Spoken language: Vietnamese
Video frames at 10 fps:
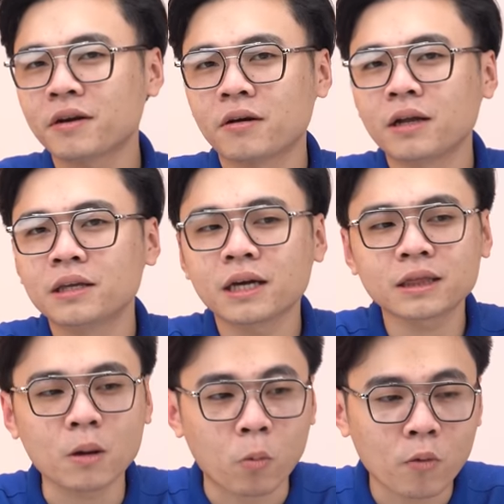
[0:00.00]
Và đó là những cái
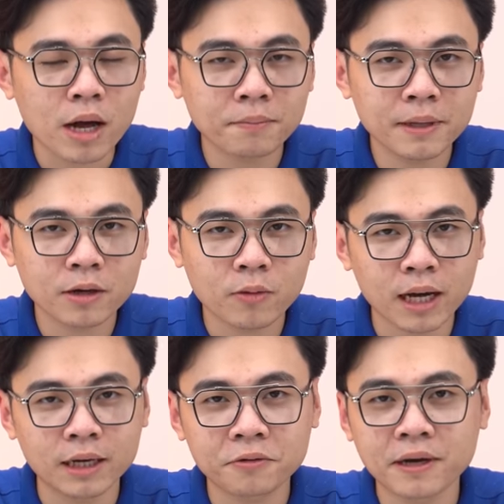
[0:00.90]
tổng quan bên
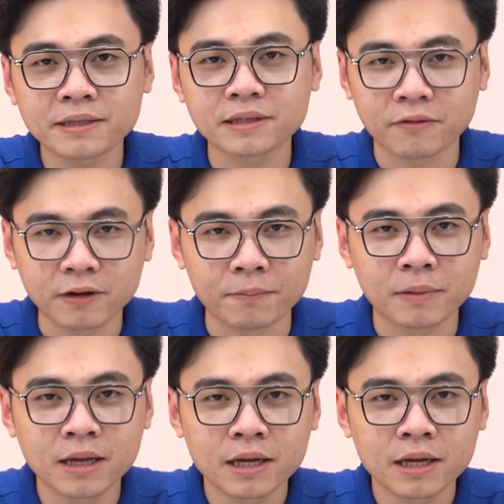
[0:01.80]
ngoài liên quan đến sản phẩm.